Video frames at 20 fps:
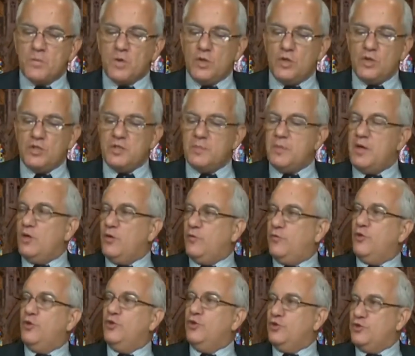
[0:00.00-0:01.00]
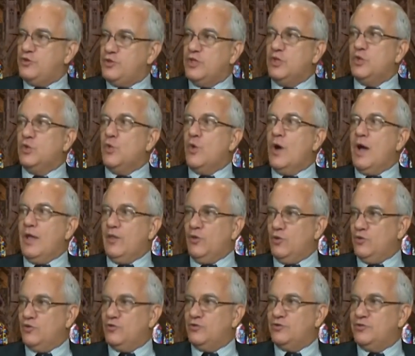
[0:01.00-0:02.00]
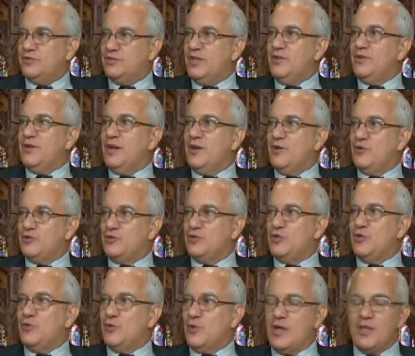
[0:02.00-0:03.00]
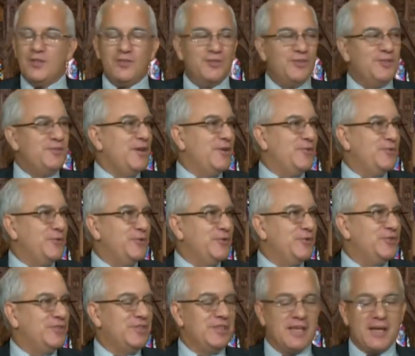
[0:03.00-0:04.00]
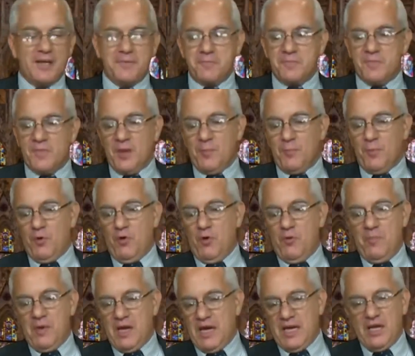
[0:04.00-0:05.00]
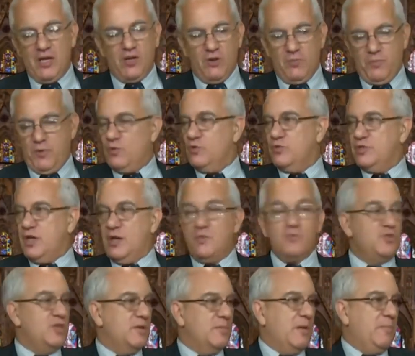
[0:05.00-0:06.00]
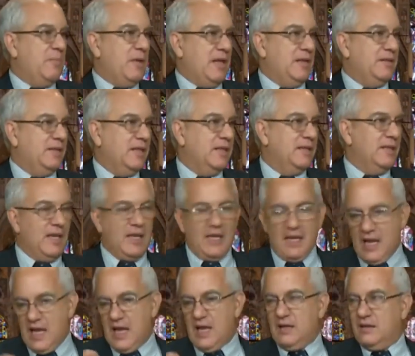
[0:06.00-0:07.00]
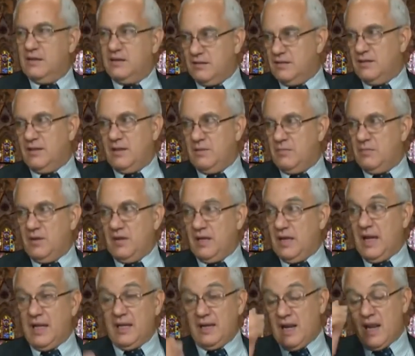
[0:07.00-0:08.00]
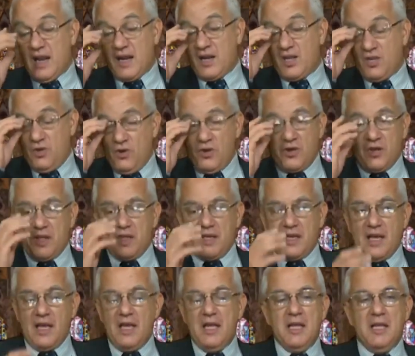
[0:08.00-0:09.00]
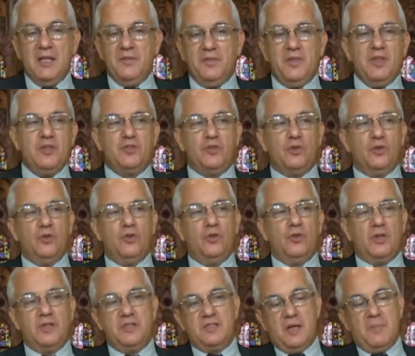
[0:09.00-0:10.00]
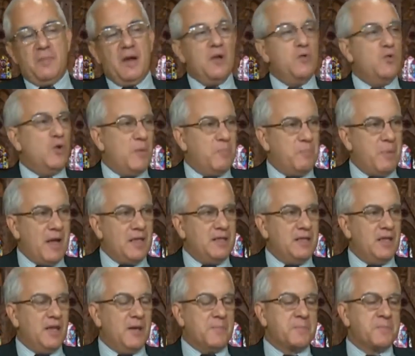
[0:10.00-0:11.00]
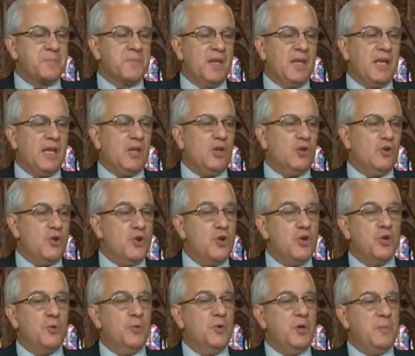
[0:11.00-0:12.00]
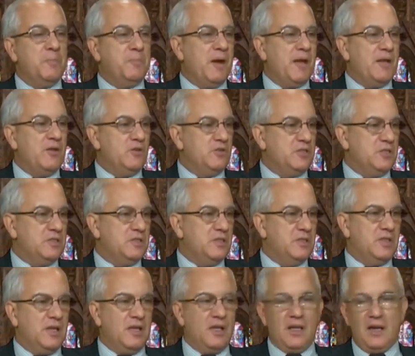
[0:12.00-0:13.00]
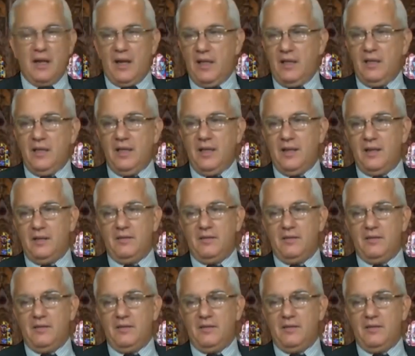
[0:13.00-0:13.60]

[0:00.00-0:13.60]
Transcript: lo que se llamaban los fondos situados. ¿Sabes lo que eran los situados? ...es Una curiosidad. Pero México producía mucha más plata. Era la, región rica. De hecho, que se llamaba Nueva España. Y los novohispanos insistían que el rey,